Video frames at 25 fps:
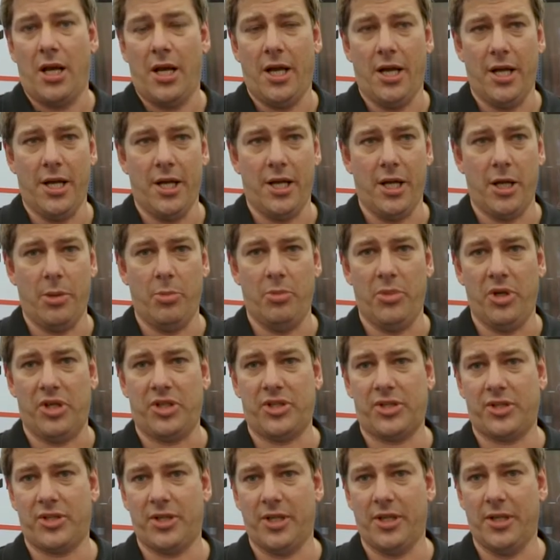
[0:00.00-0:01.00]
äh, mit
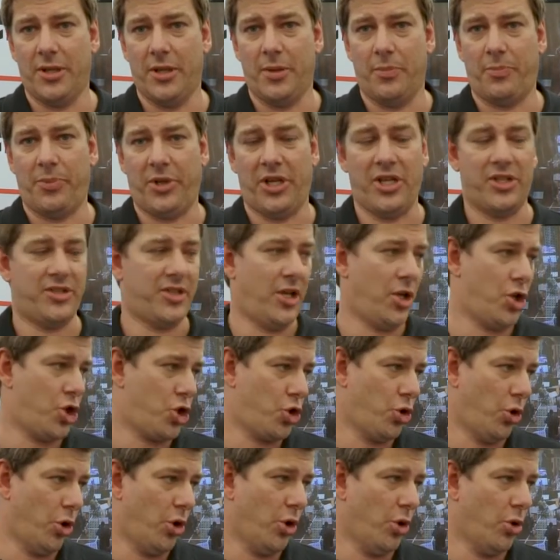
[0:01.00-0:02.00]
ptz
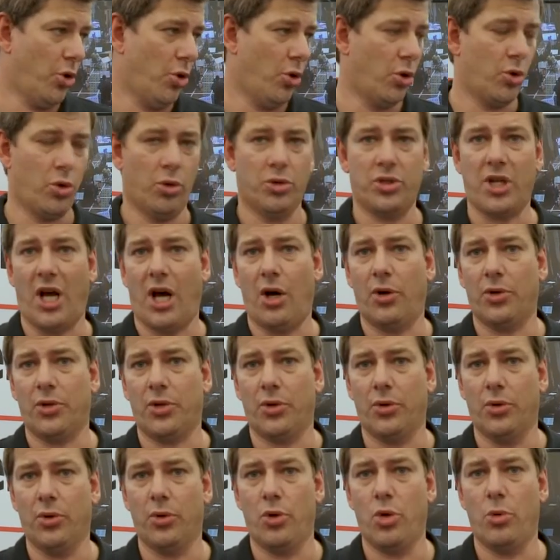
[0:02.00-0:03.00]
steuerung und
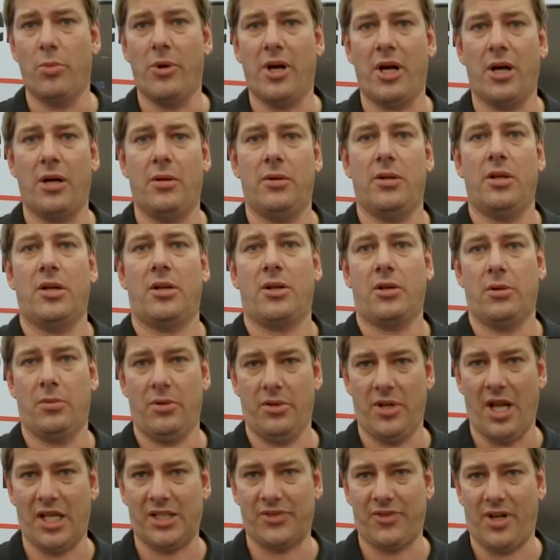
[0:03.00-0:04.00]
Audio über
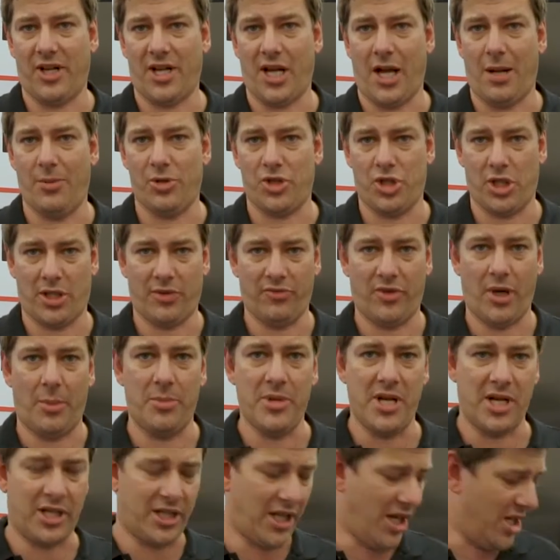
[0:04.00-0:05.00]
Netzwerkkabel schicken. Wir haben
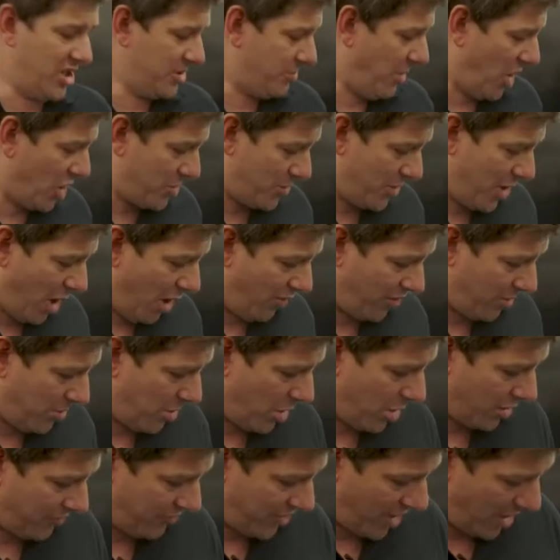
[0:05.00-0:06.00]
hier ein kleines Beispiel
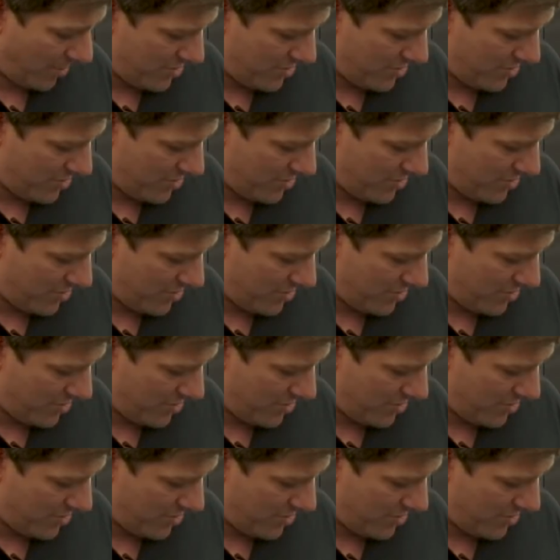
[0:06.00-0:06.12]
aufgebaut. Wir